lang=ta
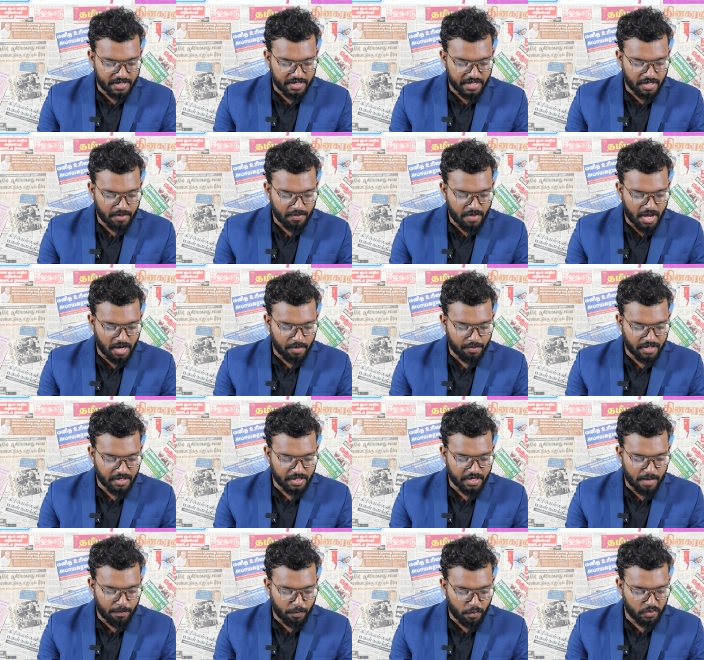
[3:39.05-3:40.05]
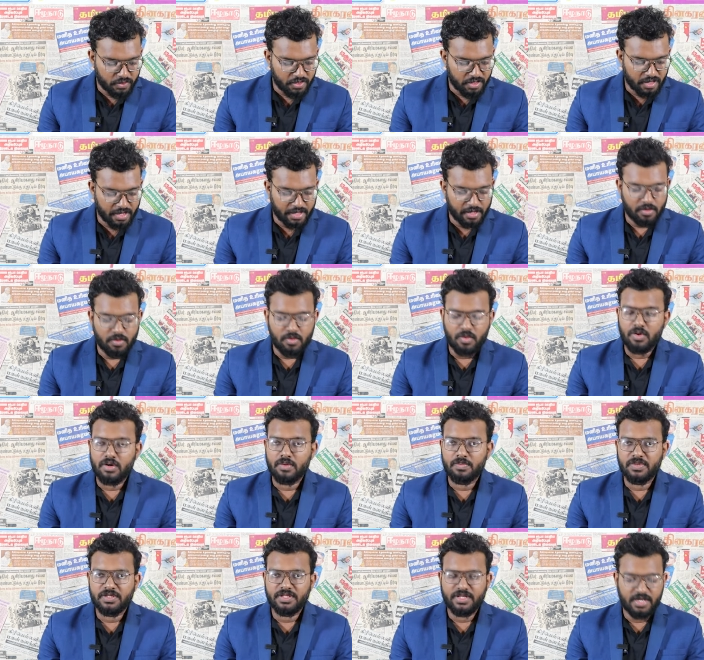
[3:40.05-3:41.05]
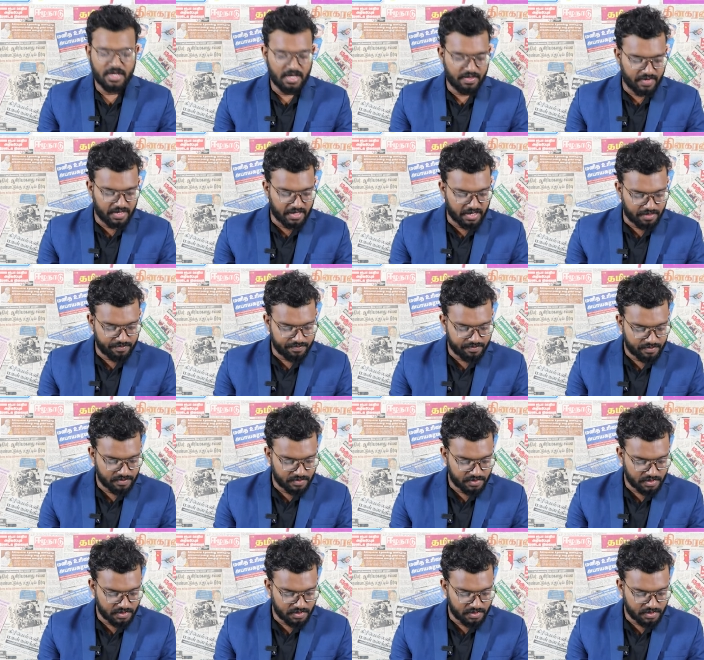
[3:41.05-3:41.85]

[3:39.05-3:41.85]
எதையும் அனுமதிக்கப் போவதில்லை கொழும்பு திட்டவட்டம்